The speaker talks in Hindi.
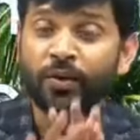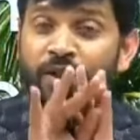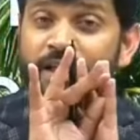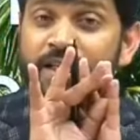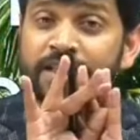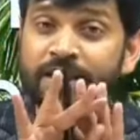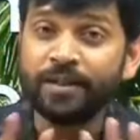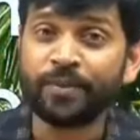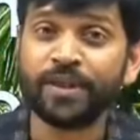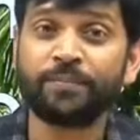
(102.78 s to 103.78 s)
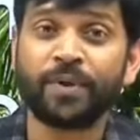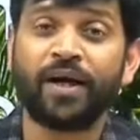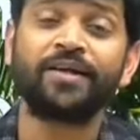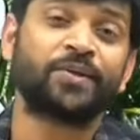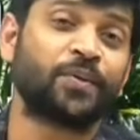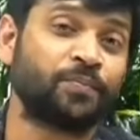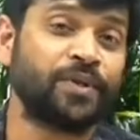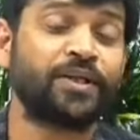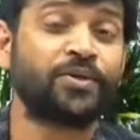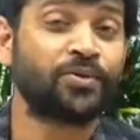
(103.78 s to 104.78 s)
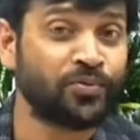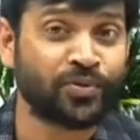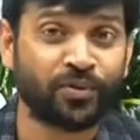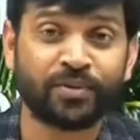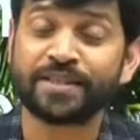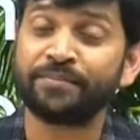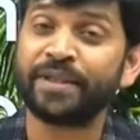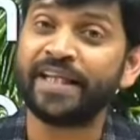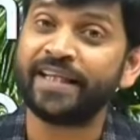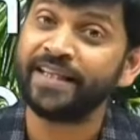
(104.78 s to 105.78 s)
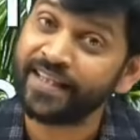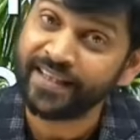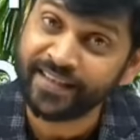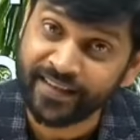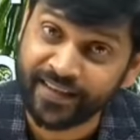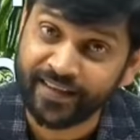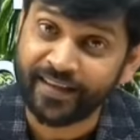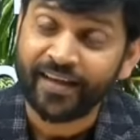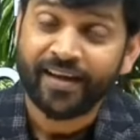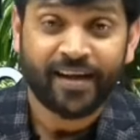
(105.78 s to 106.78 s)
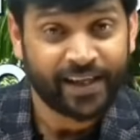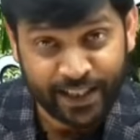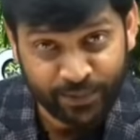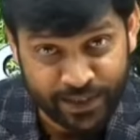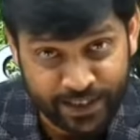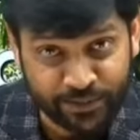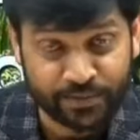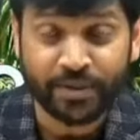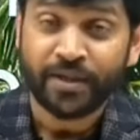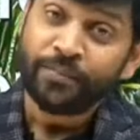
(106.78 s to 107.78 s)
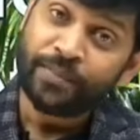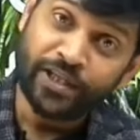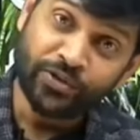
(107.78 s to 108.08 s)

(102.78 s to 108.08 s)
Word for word: किसी भी प्लांट ग्रुप में ट्रू फ्लावर्स मिले ही नहीं है आ रही है बात समझ में पहले तो ये